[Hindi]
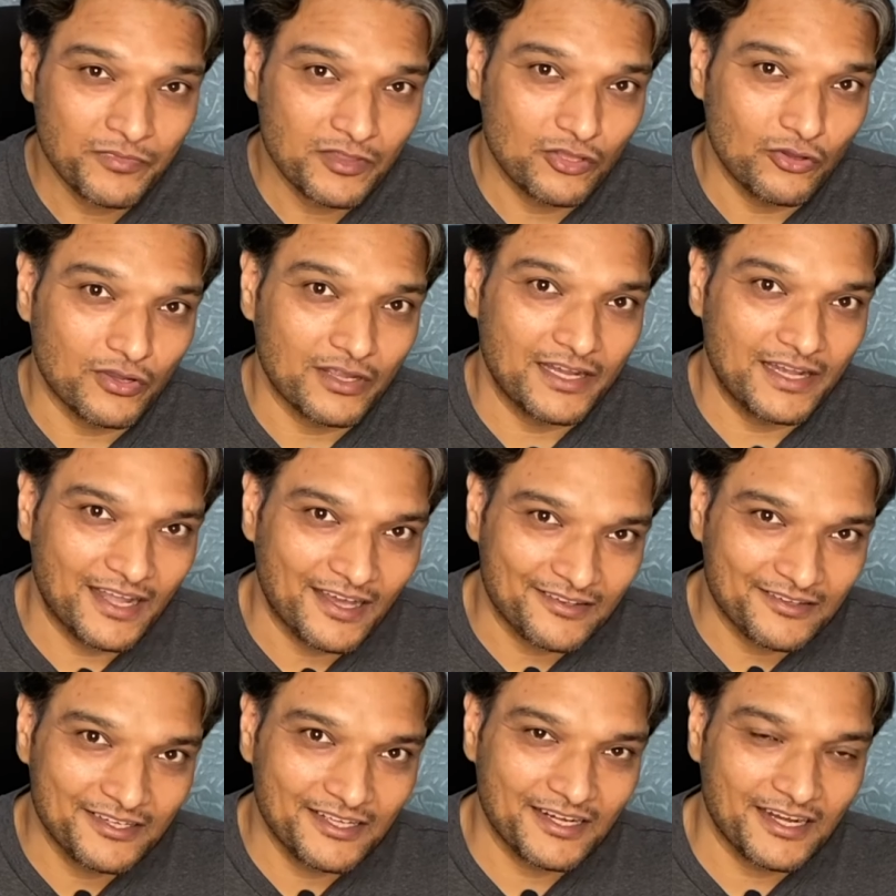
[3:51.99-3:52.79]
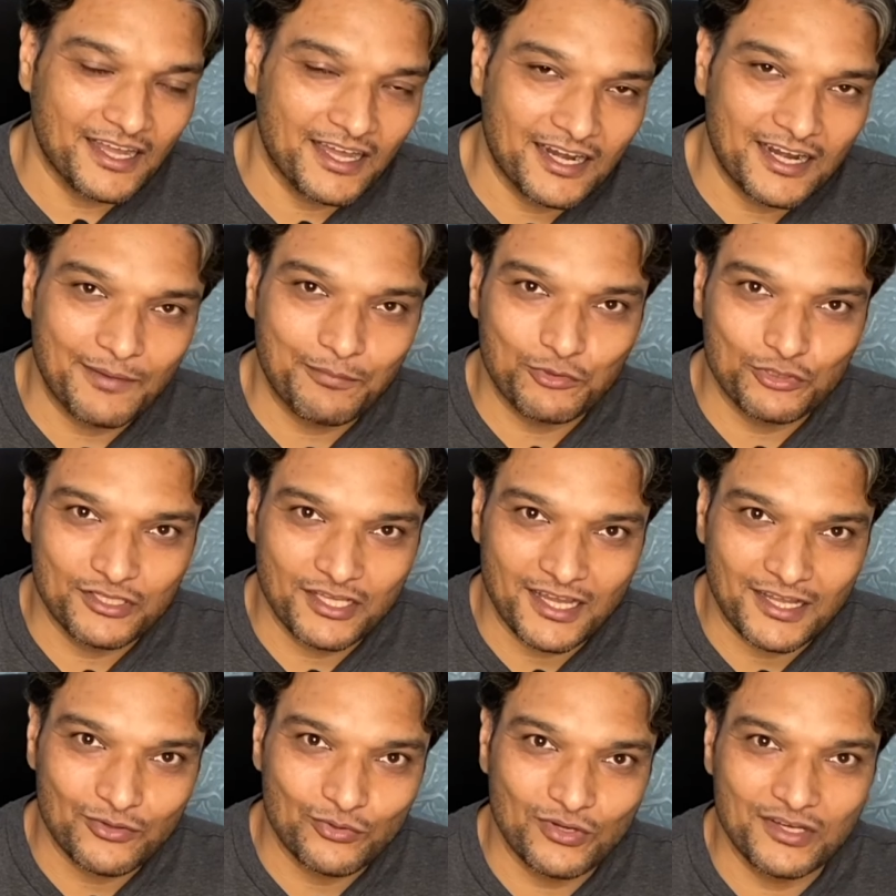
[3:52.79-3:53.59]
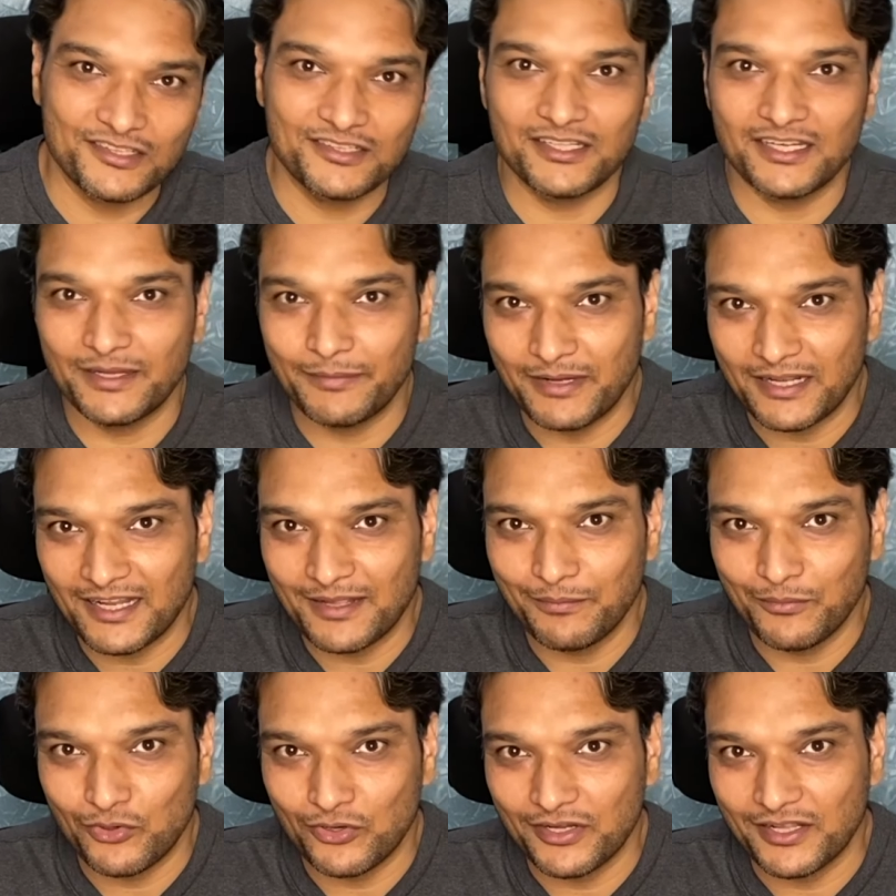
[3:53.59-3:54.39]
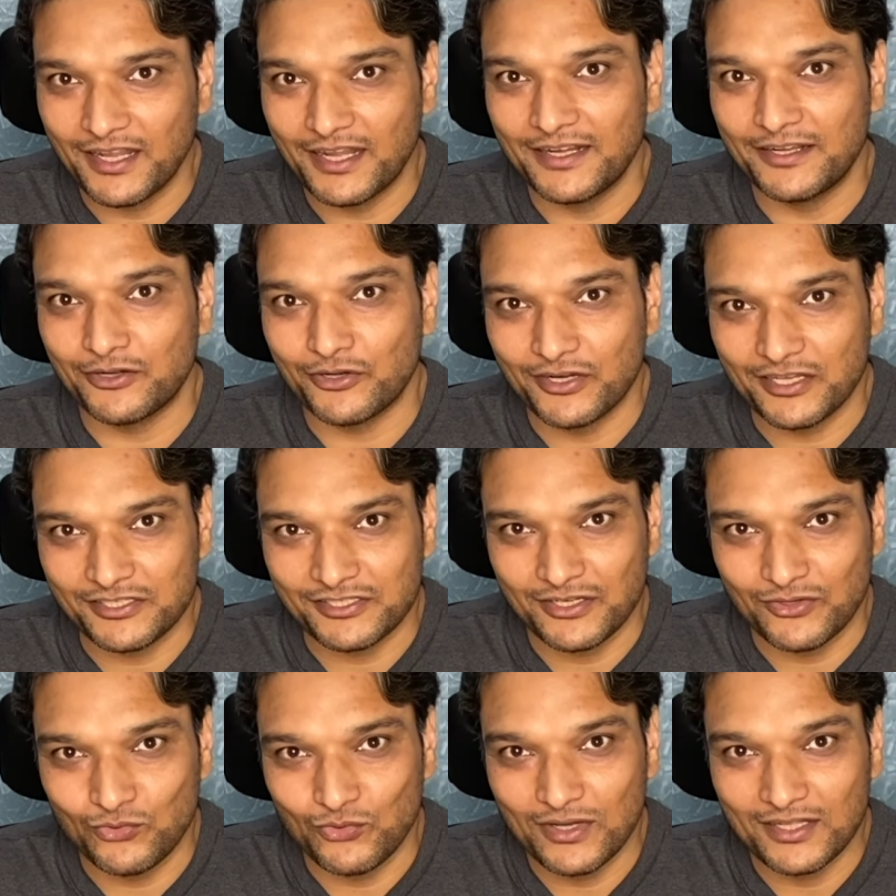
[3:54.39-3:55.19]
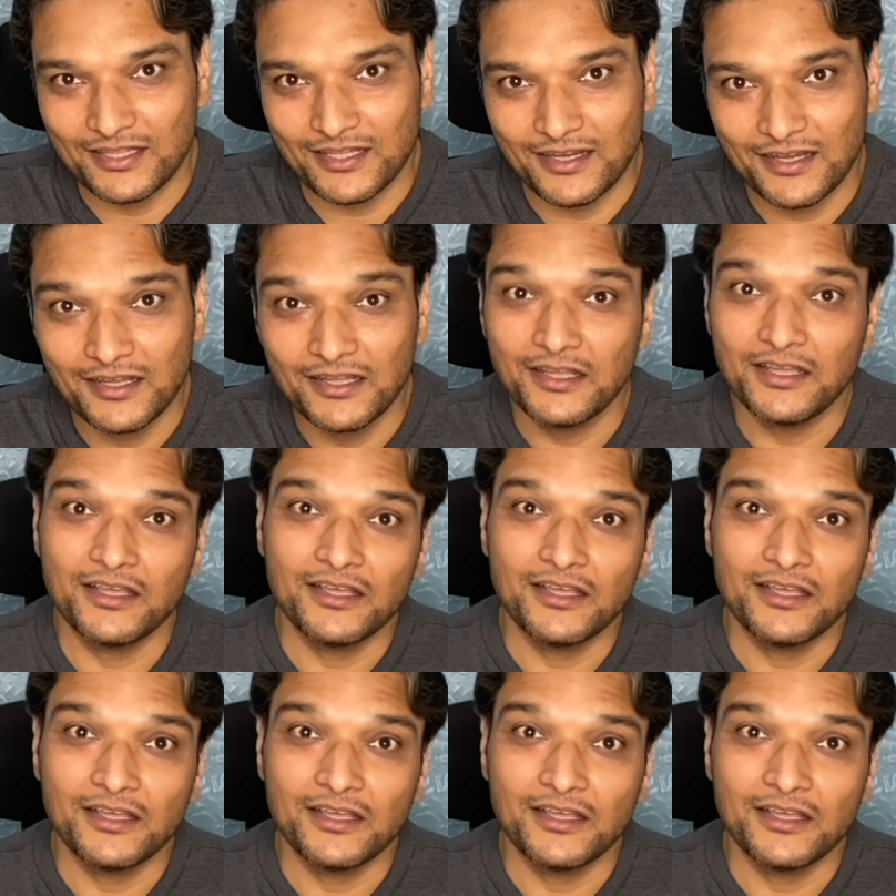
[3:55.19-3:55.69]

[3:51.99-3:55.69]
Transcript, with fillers: क्योंकि लास्ट ईयर अगर आपको ध्यान होगा सिनेमैटिक मोड का इंट्रोडक्शन हुआ था